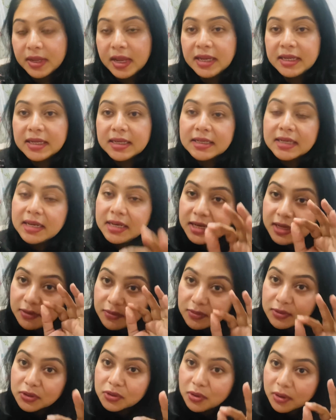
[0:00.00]
এটা একটা
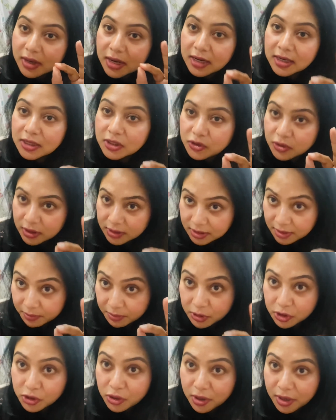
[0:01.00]
নিউজ করার কিছু একটা
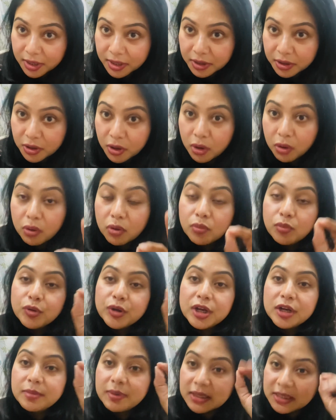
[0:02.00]
বিষয়
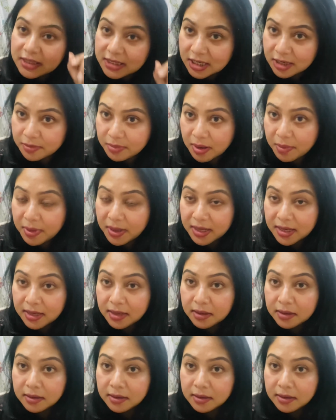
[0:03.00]
অমুকের বাচ্চার বাবাকে